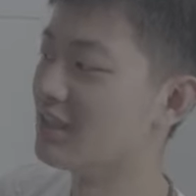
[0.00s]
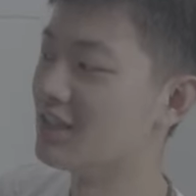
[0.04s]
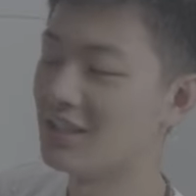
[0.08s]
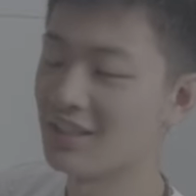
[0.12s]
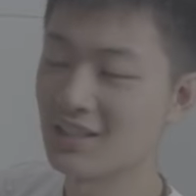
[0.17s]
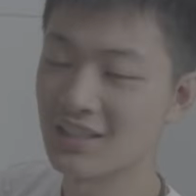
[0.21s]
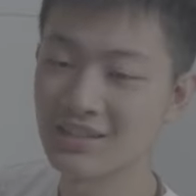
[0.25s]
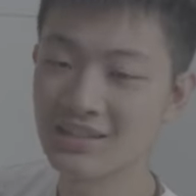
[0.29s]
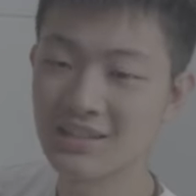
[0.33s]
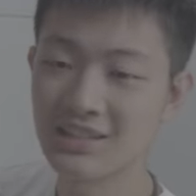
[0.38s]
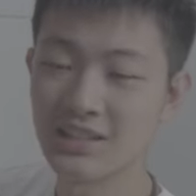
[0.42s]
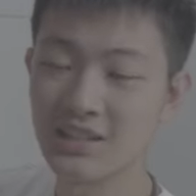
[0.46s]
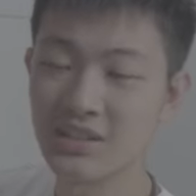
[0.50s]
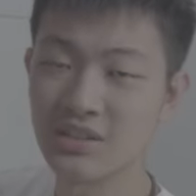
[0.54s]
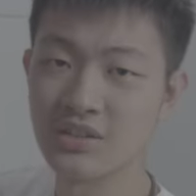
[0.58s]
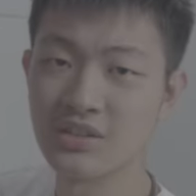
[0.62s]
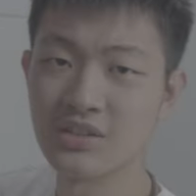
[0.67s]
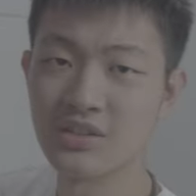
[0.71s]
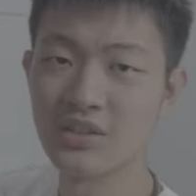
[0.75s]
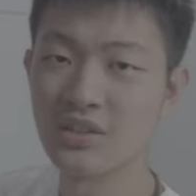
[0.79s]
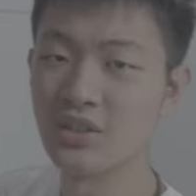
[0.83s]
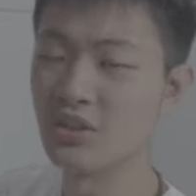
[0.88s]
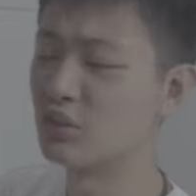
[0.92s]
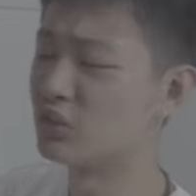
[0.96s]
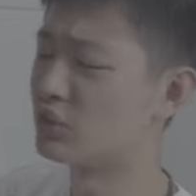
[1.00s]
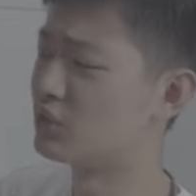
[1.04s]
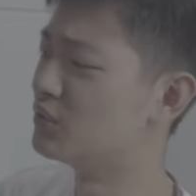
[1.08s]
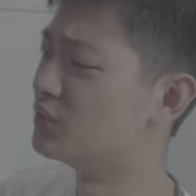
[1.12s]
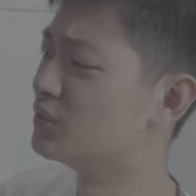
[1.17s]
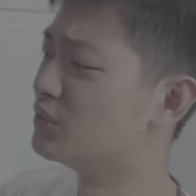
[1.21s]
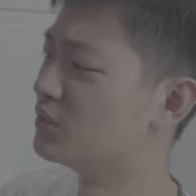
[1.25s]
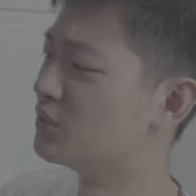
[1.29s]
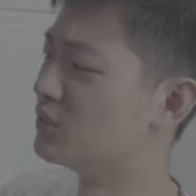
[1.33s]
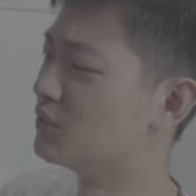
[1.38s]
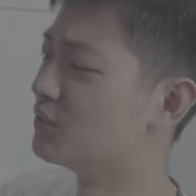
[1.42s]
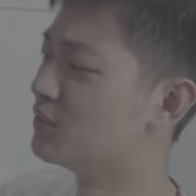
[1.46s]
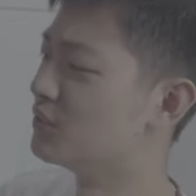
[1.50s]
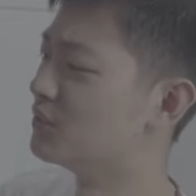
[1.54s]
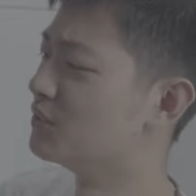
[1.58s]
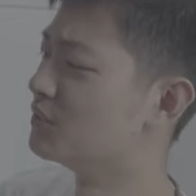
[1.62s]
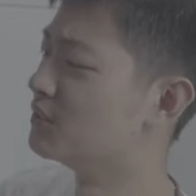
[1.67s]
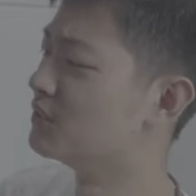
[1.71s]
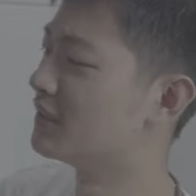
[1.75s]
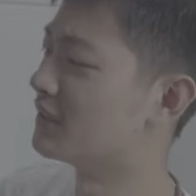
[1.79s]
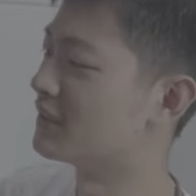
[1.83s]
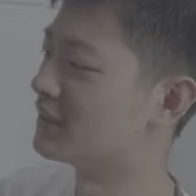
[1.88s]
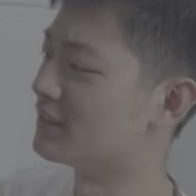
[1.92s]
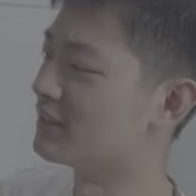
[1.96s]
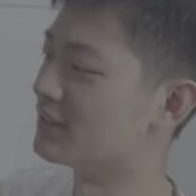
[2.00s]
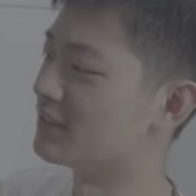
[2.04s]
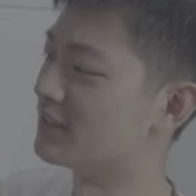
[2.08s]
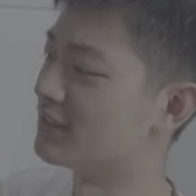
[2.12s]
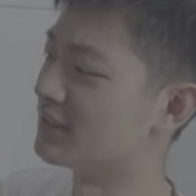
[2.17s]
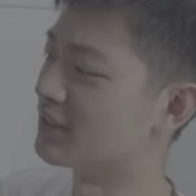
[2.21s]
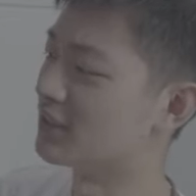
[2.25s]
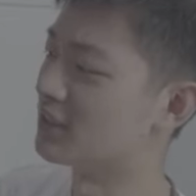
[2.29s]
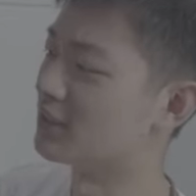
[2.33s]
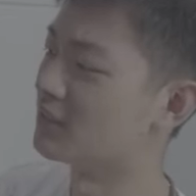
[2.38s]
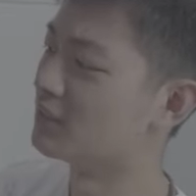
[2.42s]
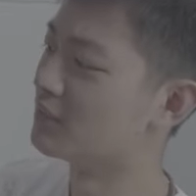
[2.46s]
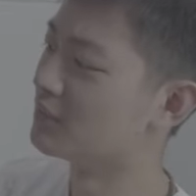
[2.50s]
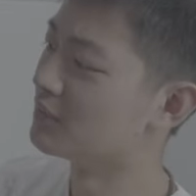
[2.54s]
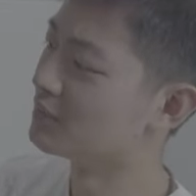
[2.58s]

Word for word: 那这里是一个 QQ 的一个